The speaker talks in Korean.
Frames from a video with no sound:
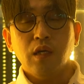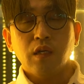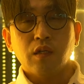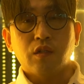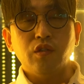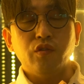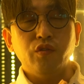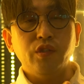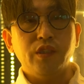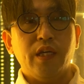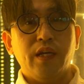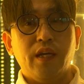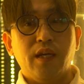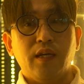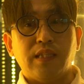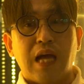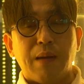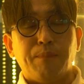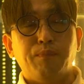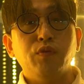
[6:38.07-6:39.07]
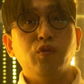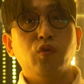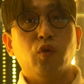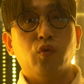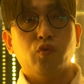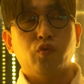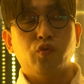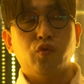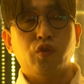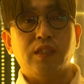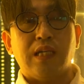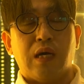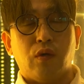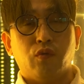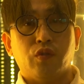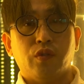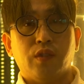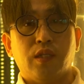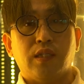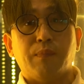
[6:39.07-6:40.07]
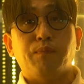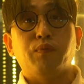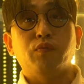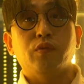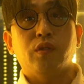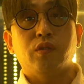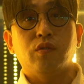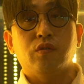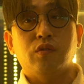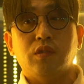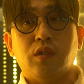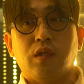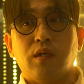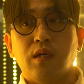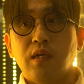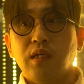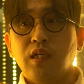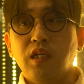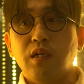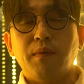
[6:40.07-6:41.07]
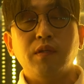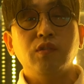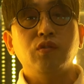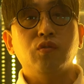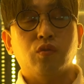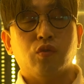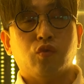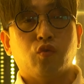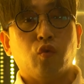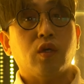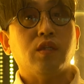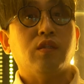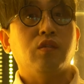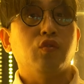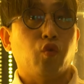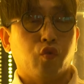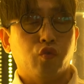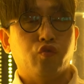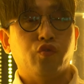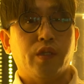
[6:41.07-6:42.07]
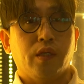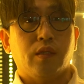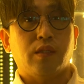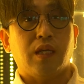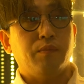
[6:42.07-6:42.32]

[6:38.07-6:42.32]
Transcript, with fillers: 그리고 이제 나쁜 도둑이 나오는데 나쁜 도둑은 그냥 일반적으로 똑같은 도둑이에요.